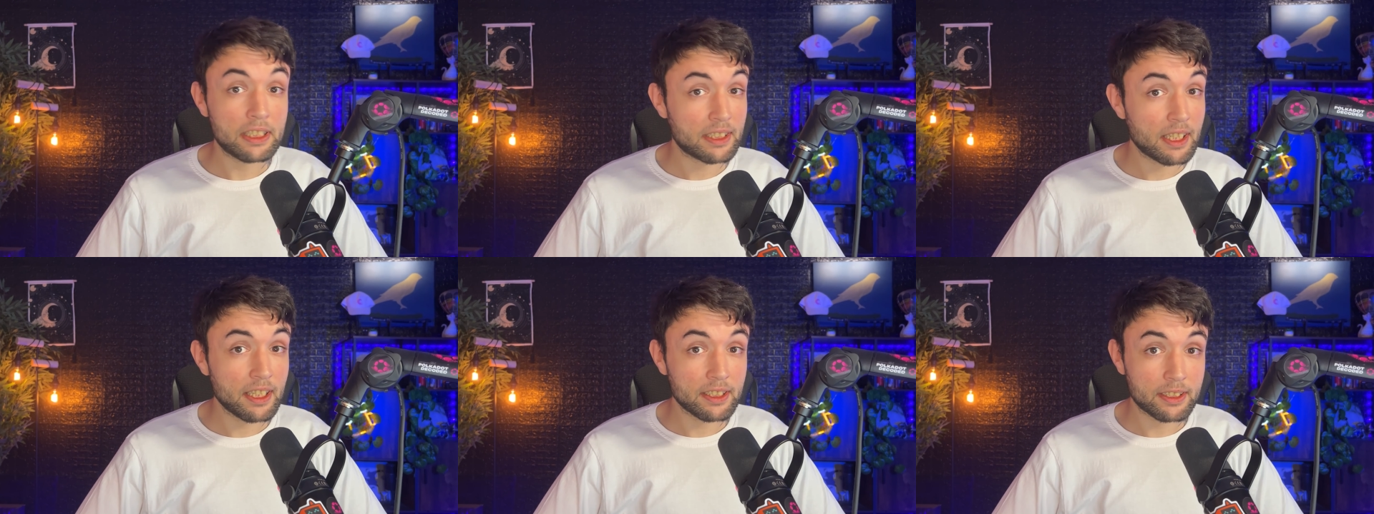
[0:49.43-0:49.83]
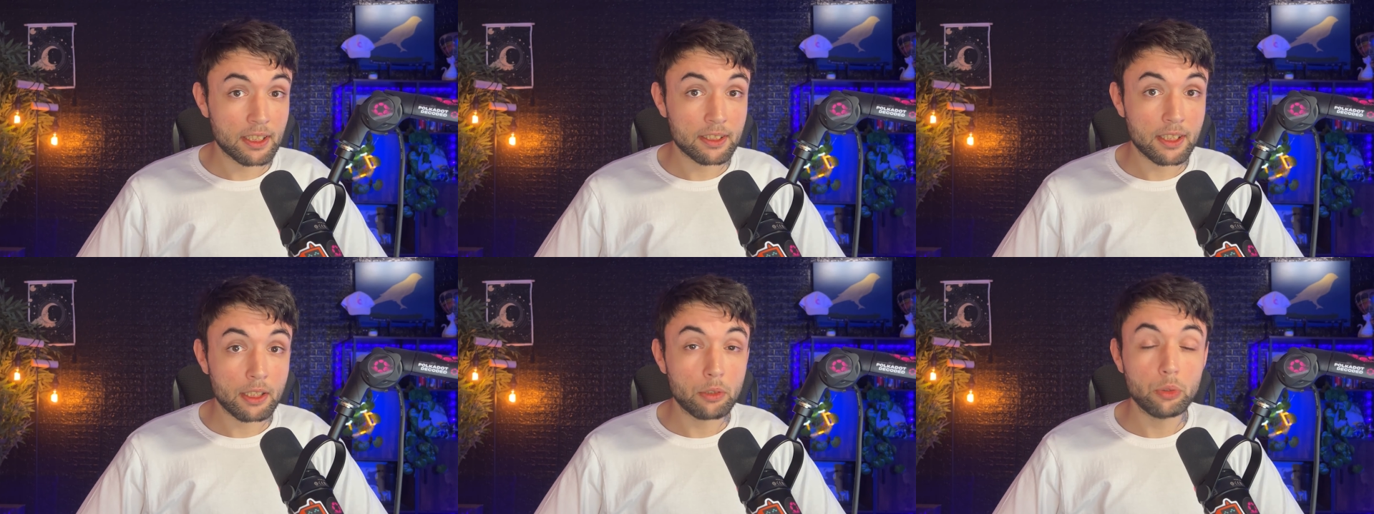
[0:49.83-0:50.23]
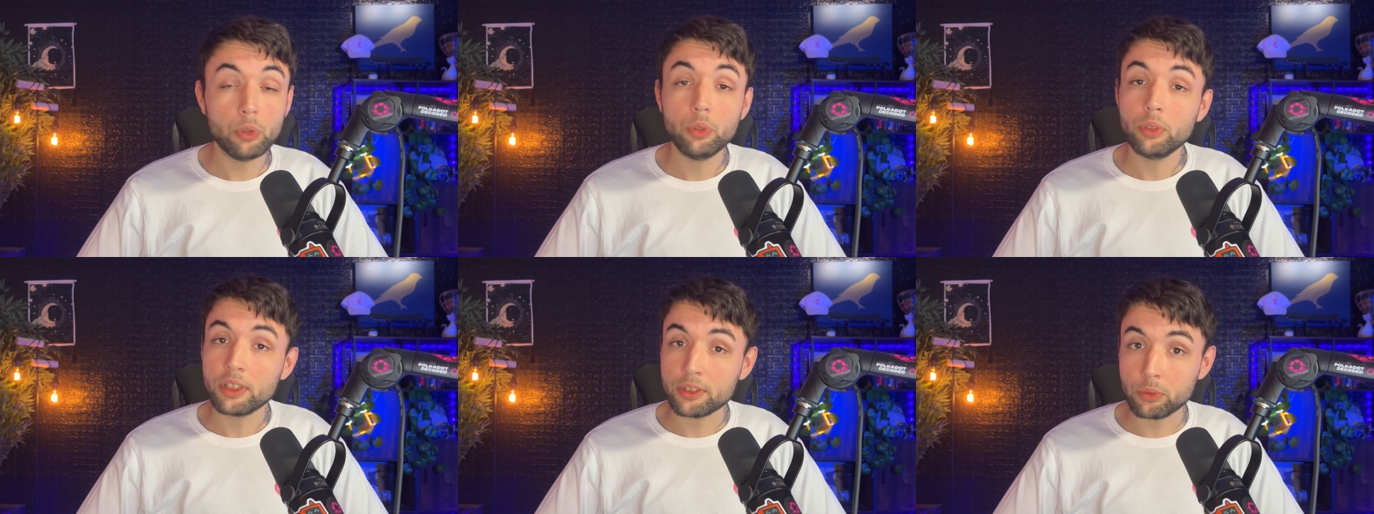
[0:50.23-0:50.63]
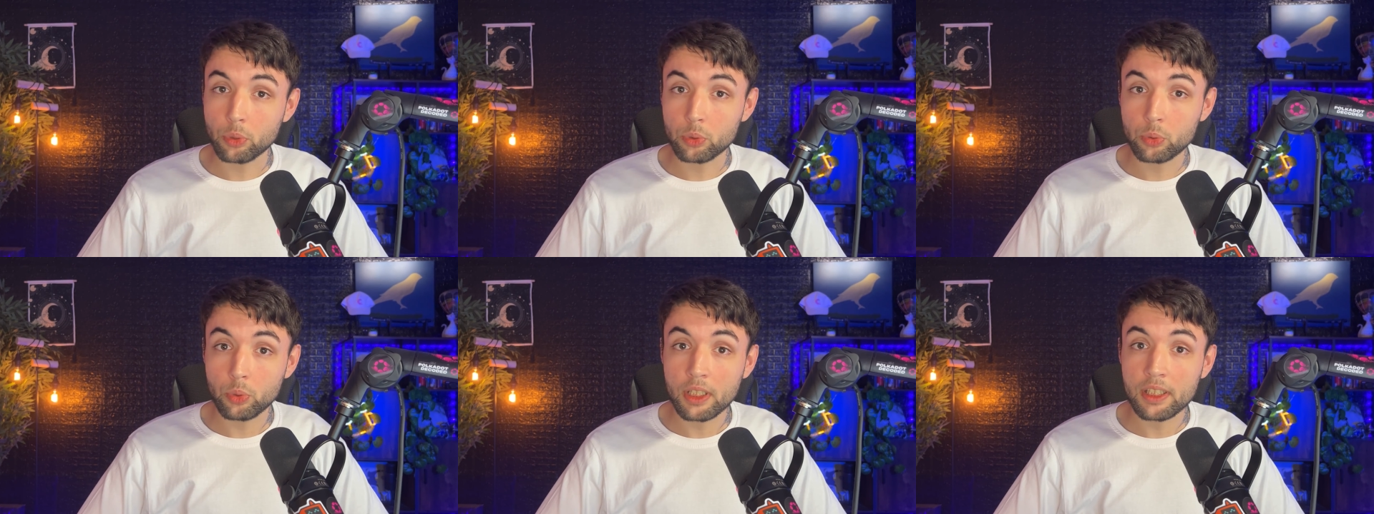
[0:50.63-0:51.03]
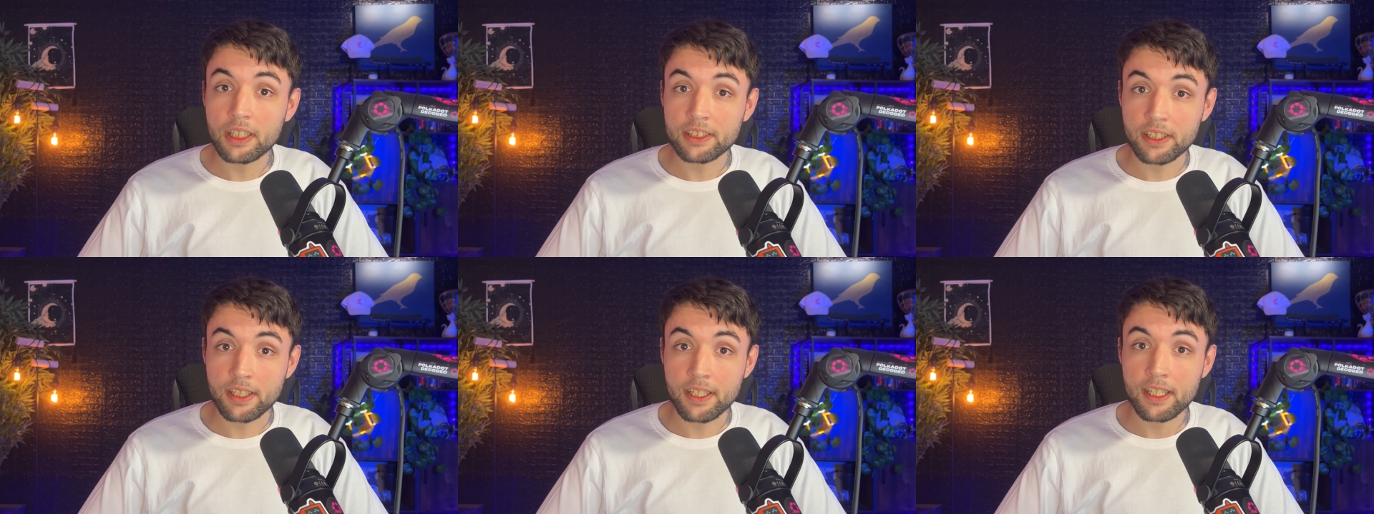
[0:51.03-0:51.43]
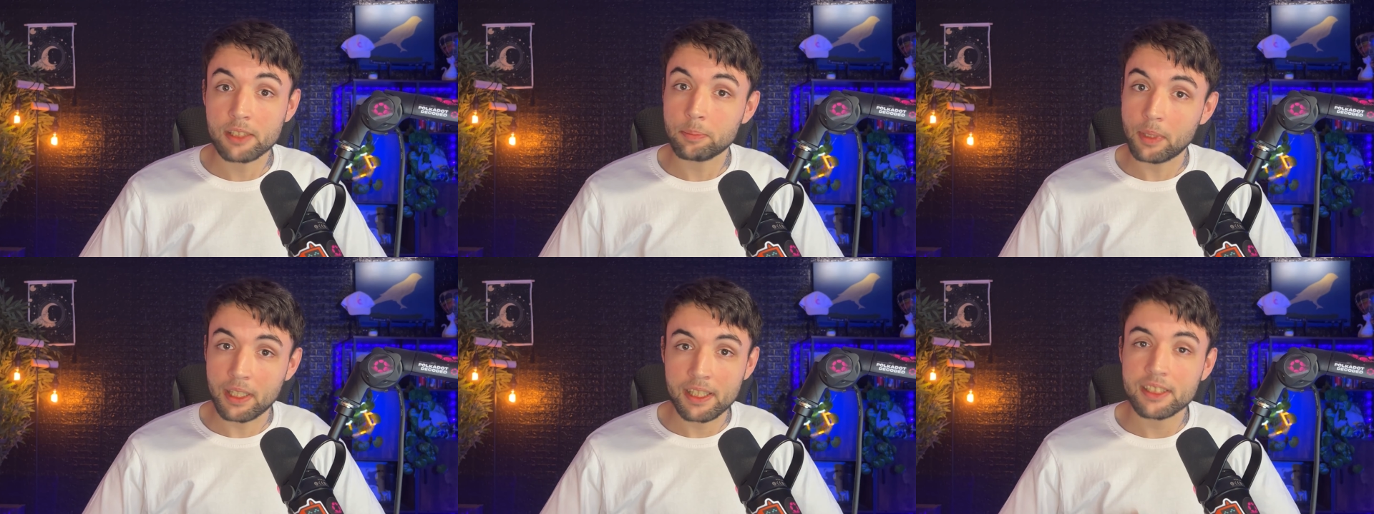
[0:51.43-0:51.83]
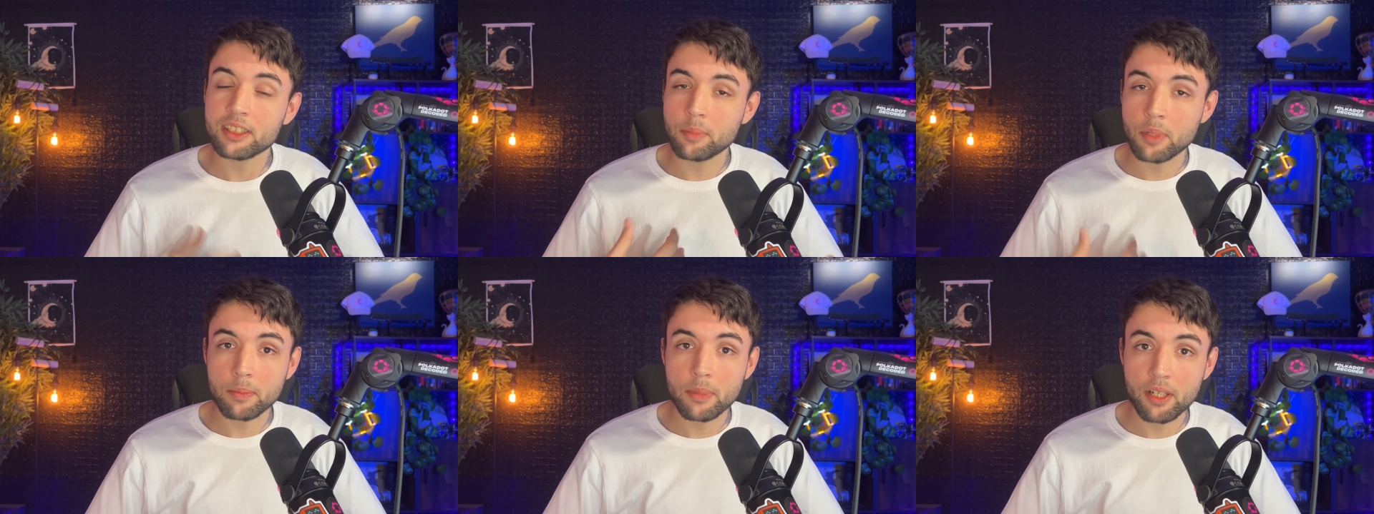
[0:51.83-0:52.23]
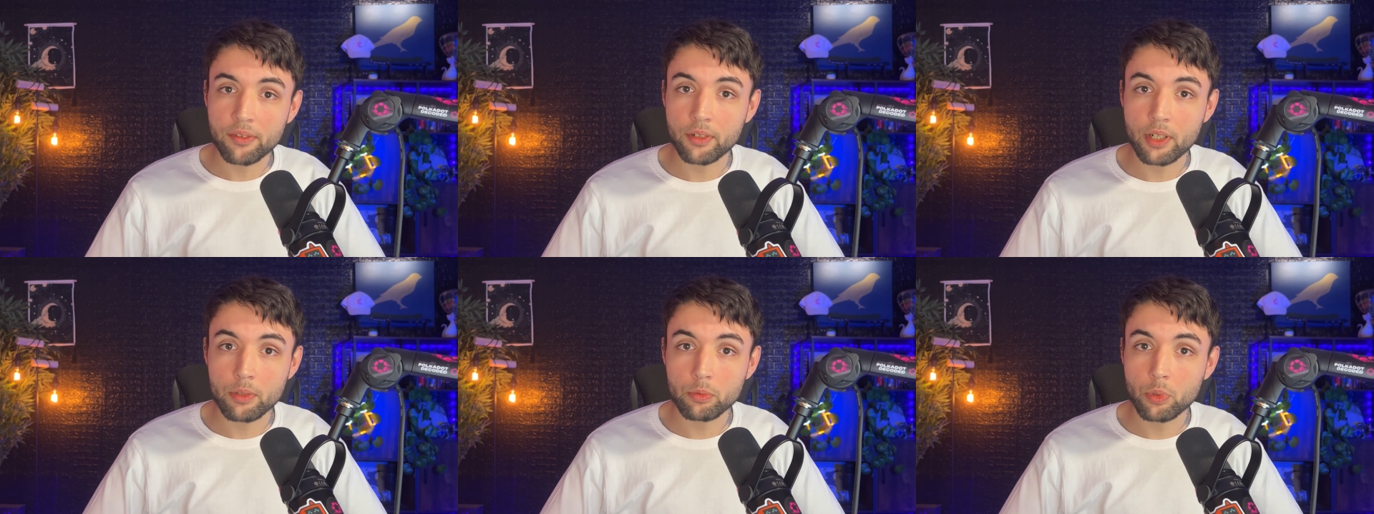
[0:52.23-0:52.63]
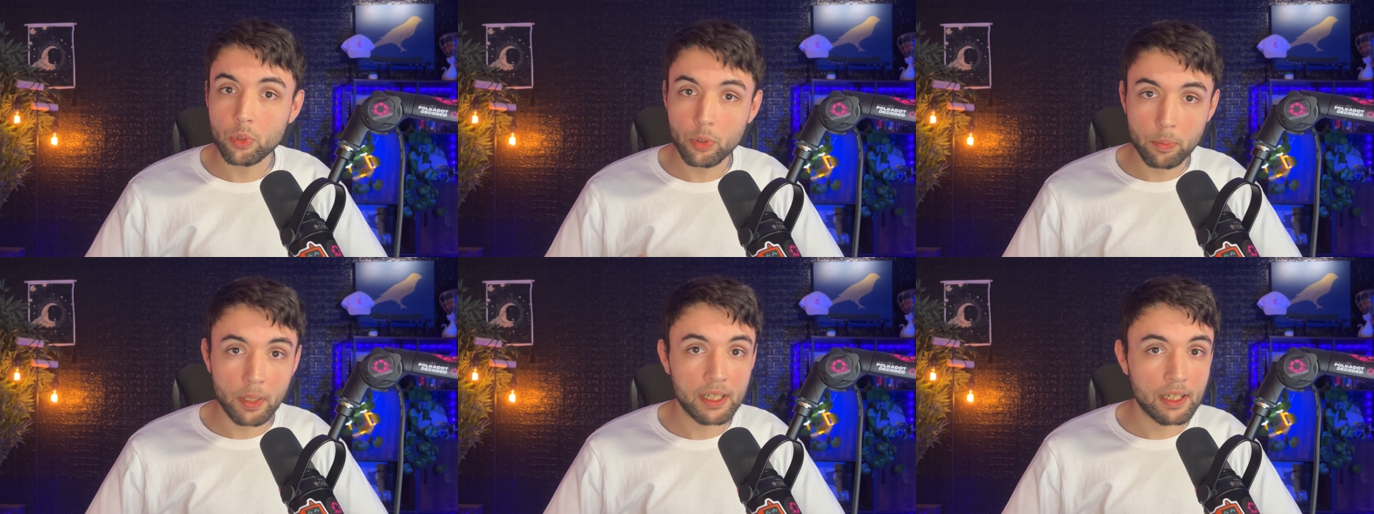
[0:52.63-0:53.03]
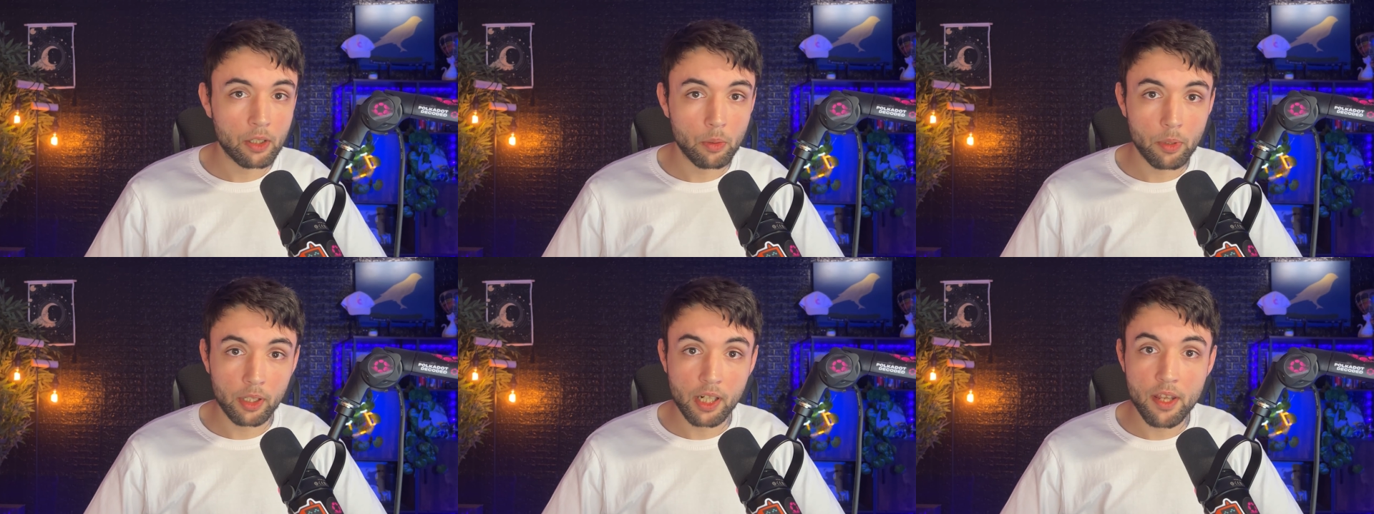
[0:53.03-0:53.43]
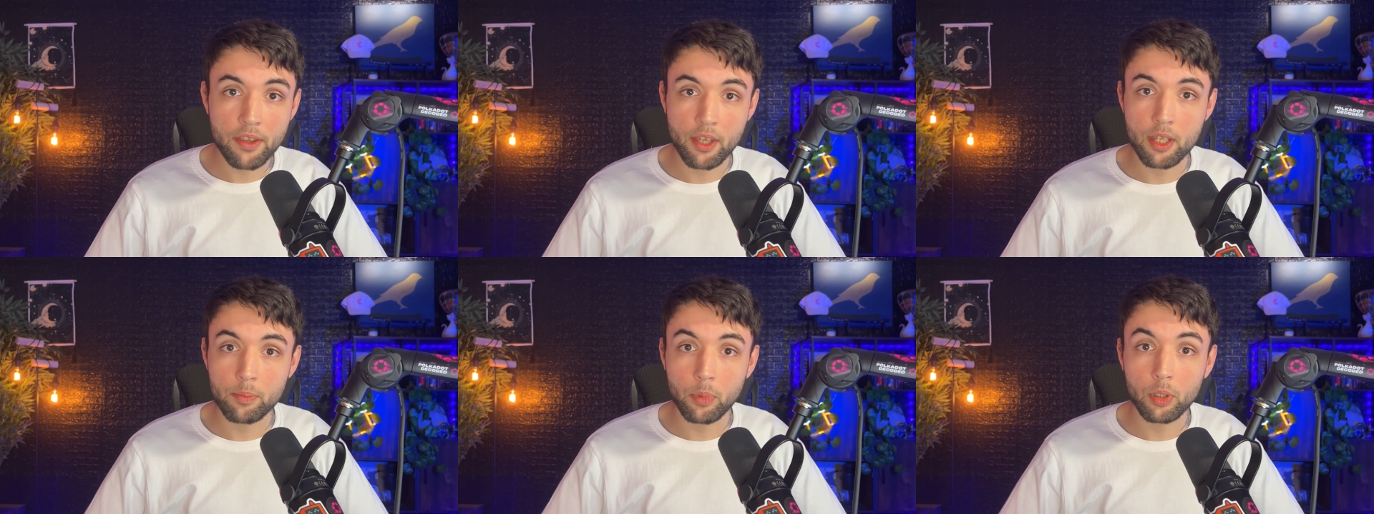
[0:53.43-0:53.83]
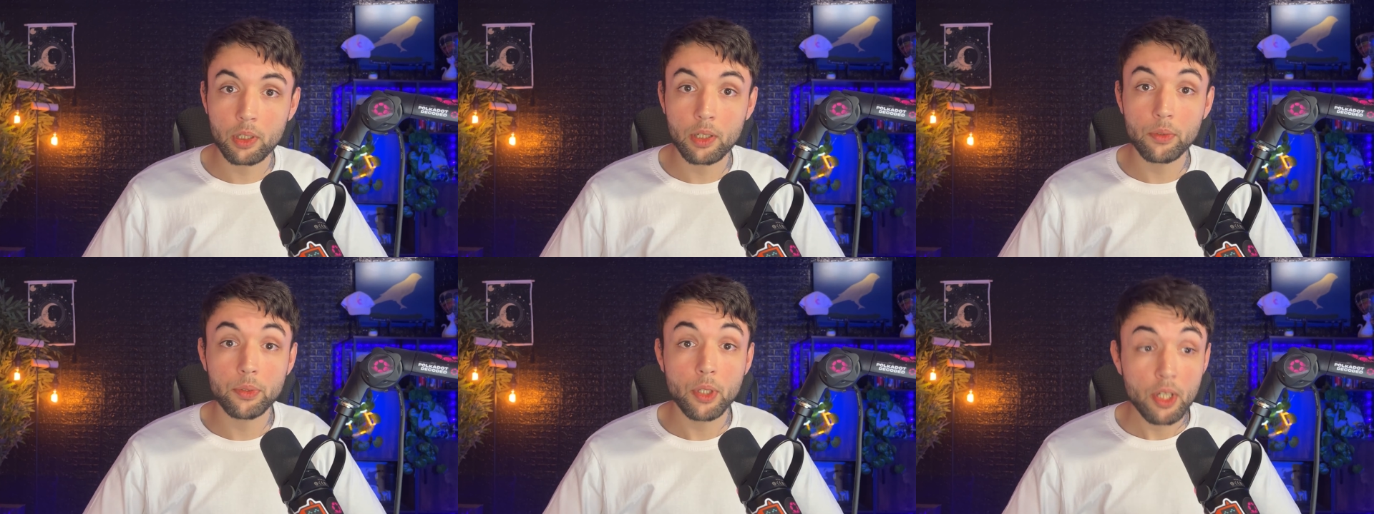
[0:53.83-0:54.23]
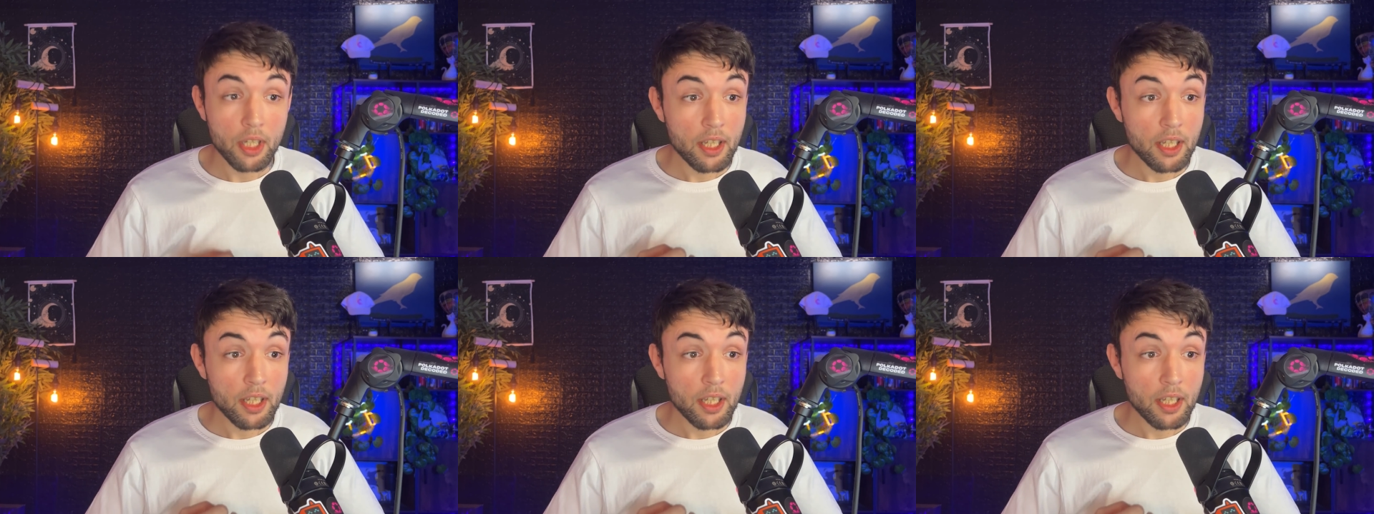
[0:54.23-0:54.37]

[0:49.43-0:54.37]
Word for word: es que en este artículo estructura las ideas para este primer framework para la gobernanza de Polkadot